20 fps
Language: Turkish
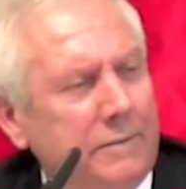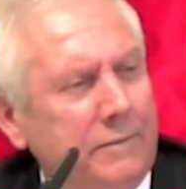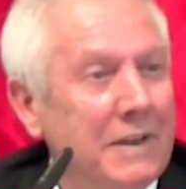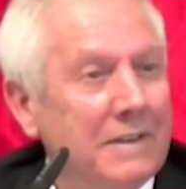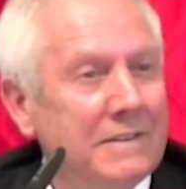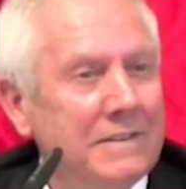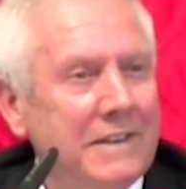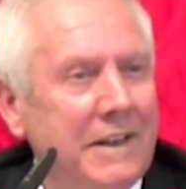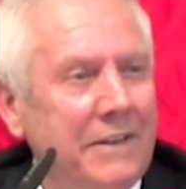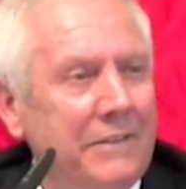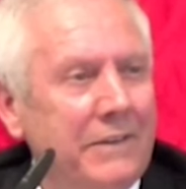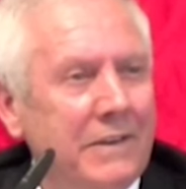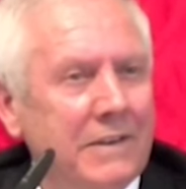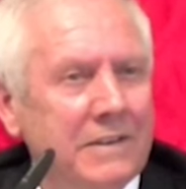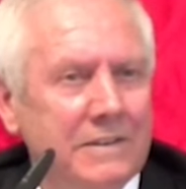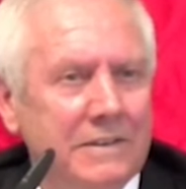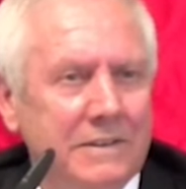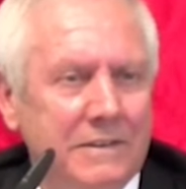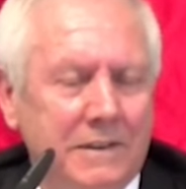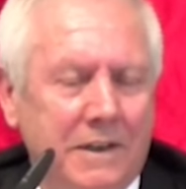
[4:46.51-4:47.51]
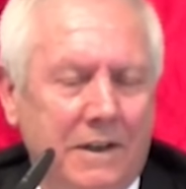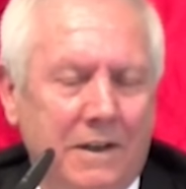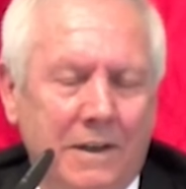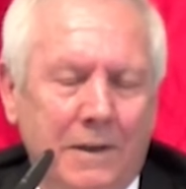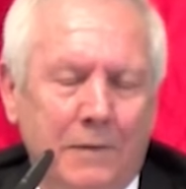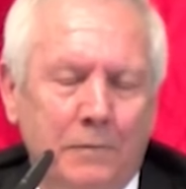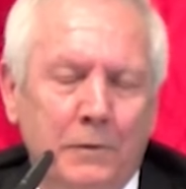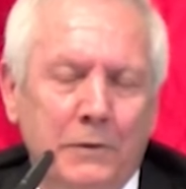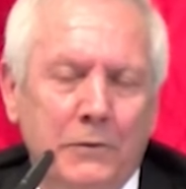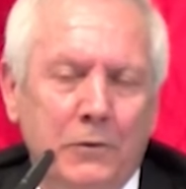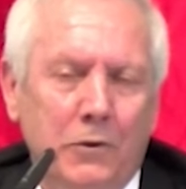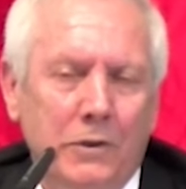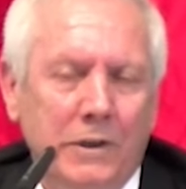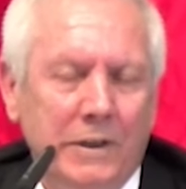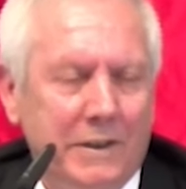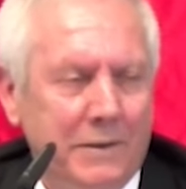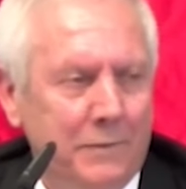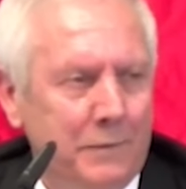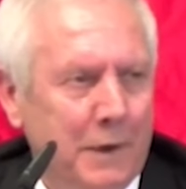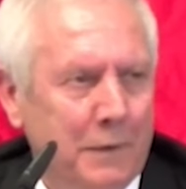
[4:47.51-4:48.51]
Biraz yalnız sağlam bir
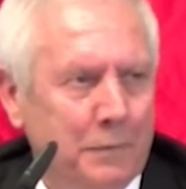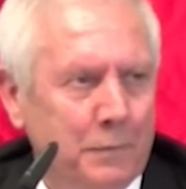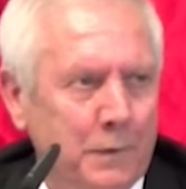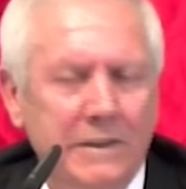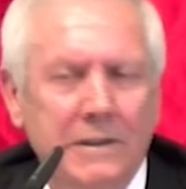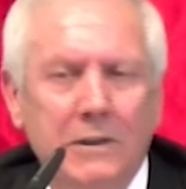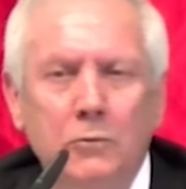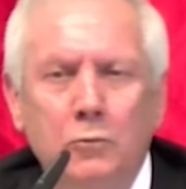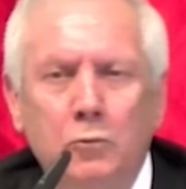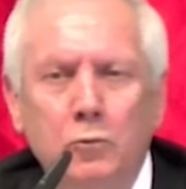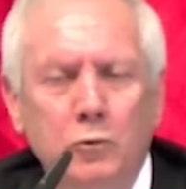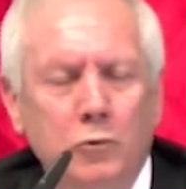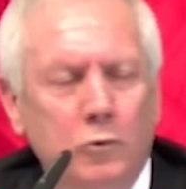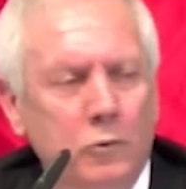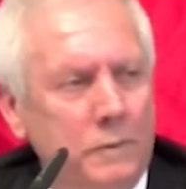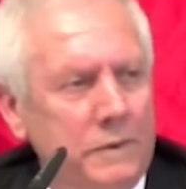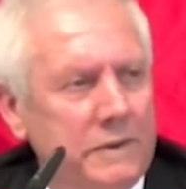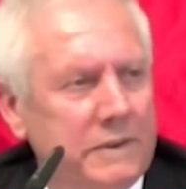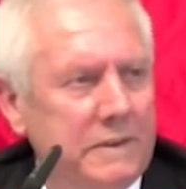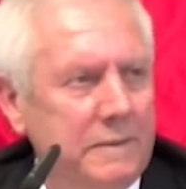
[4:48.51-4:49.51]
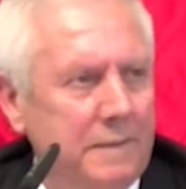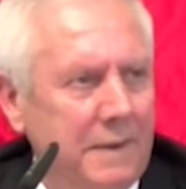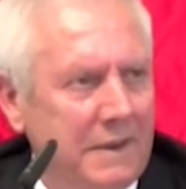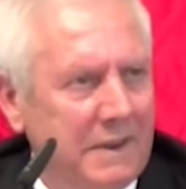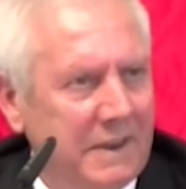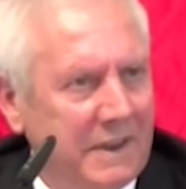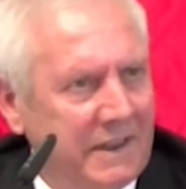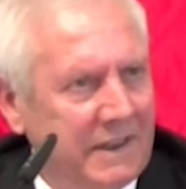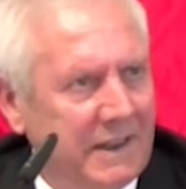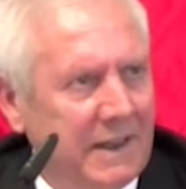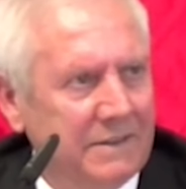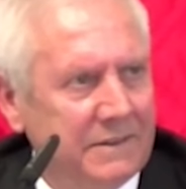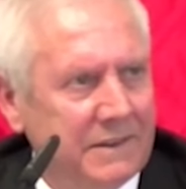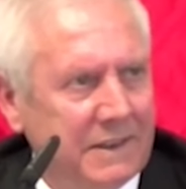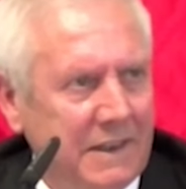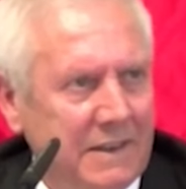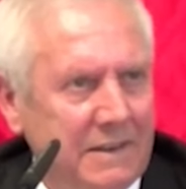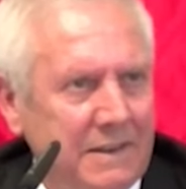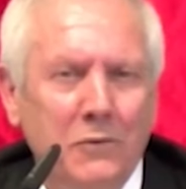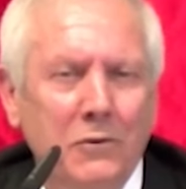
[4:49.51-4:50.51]
yönetim yap. Yine duyduğum isimlerle
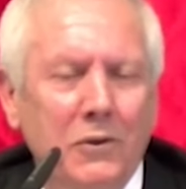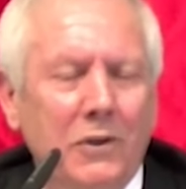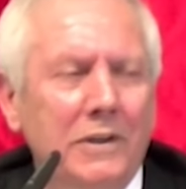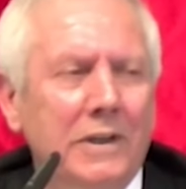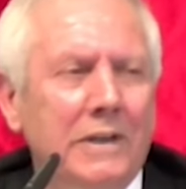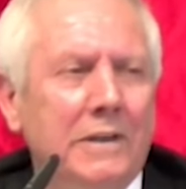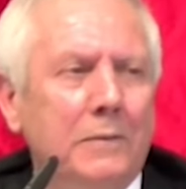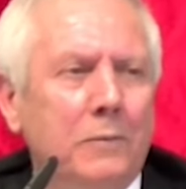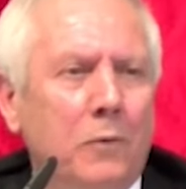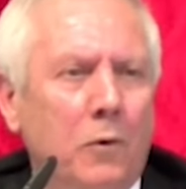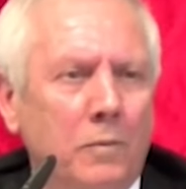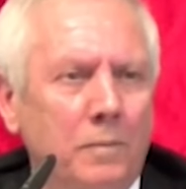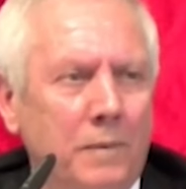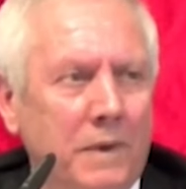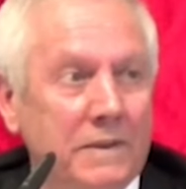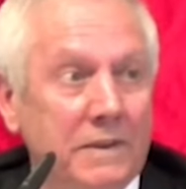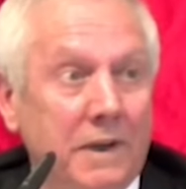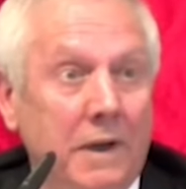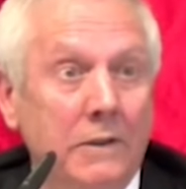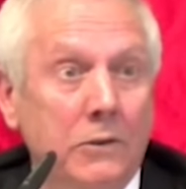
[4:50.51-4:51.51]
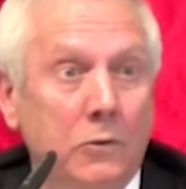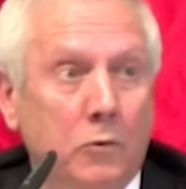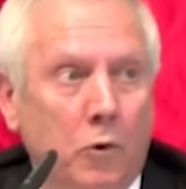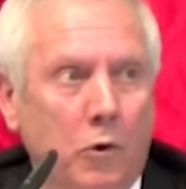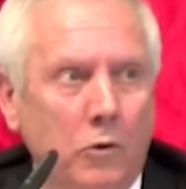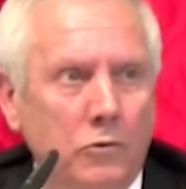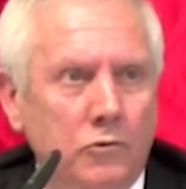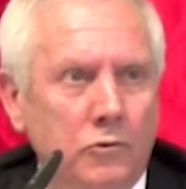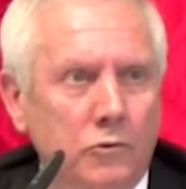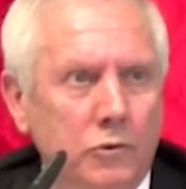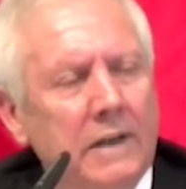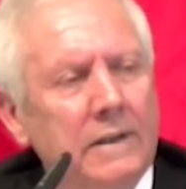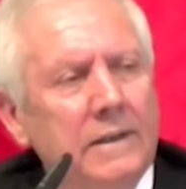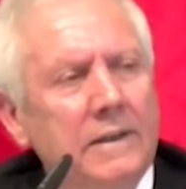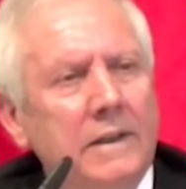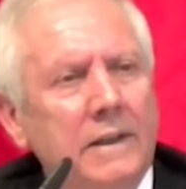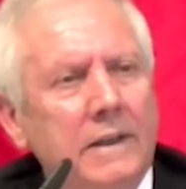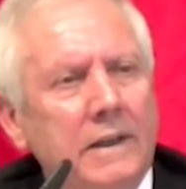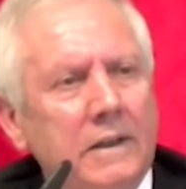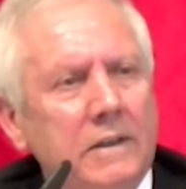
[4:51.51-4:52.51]
gidersen bu yönetim olmaz. Ali Koç
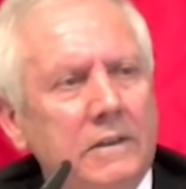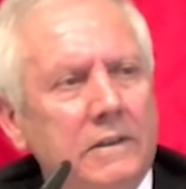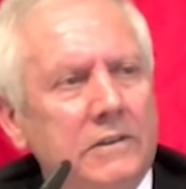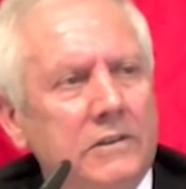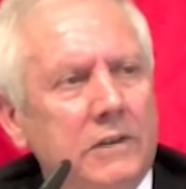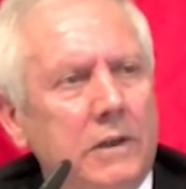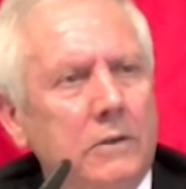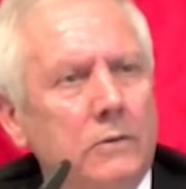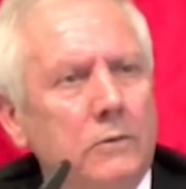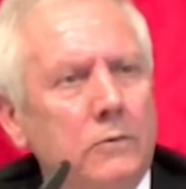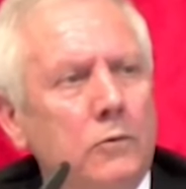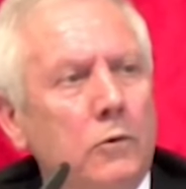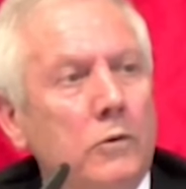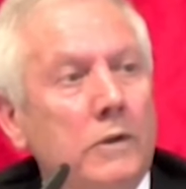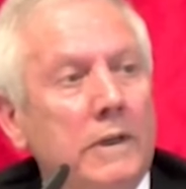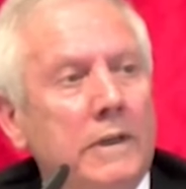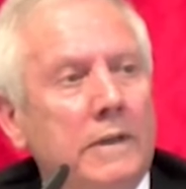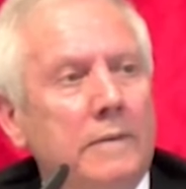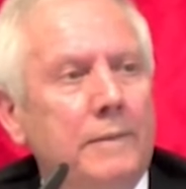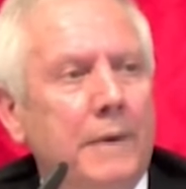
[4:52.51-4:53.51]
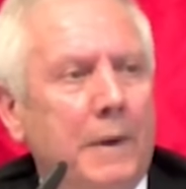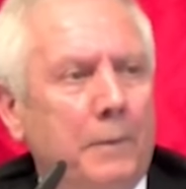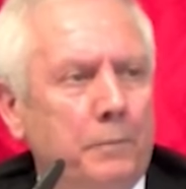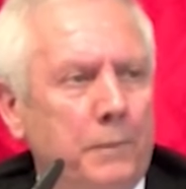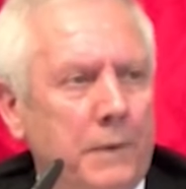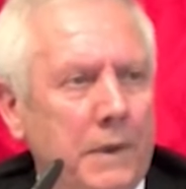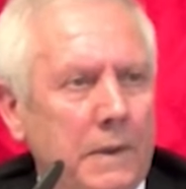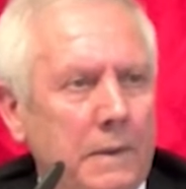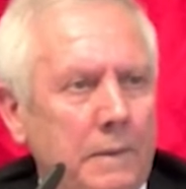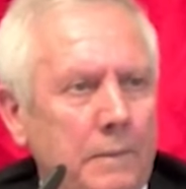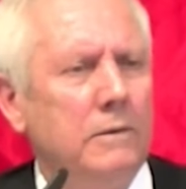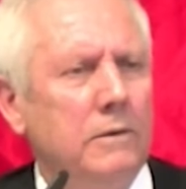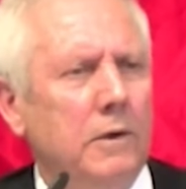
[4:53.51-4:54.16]
kendine yakışan yönetim yapmalı.